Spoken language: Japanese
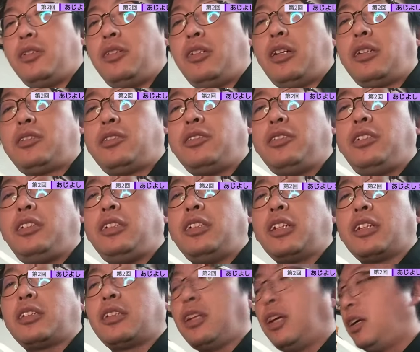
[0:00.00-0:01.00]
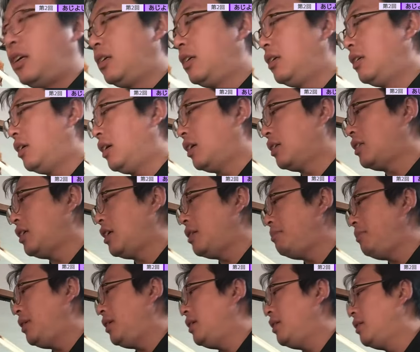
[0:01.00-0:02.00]
ん。脱水来ちゃった。諦
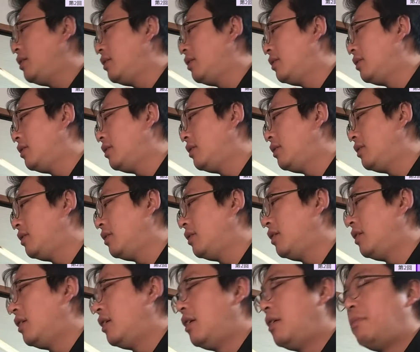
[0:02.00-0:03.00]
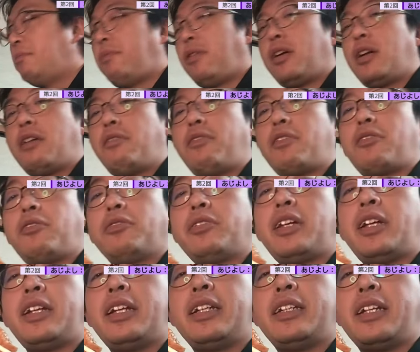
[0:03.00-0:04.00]
め、バラはこん
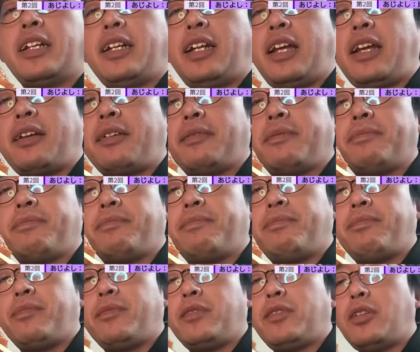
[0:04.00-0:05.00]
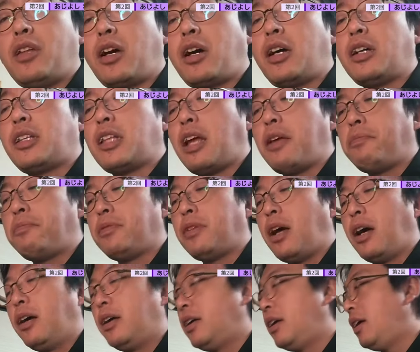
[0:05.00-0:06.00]
なんでしたね。長いタイプ
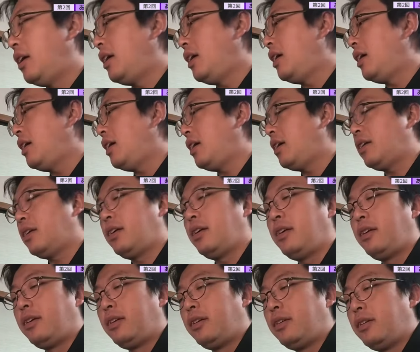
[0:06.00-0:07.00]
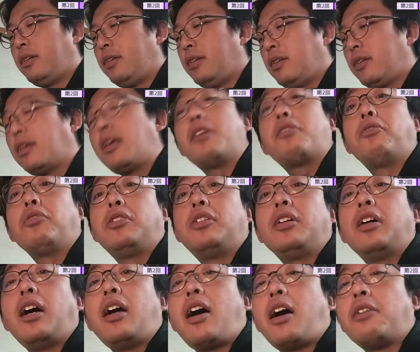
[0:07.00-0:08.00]
だ。へえ。結構
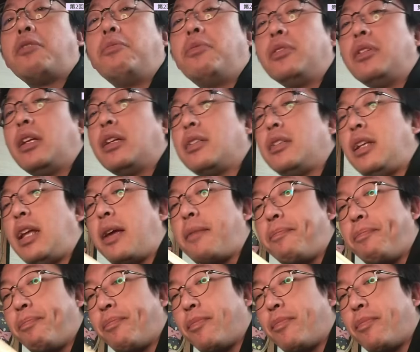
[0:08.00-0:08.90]
違いあるもんですね。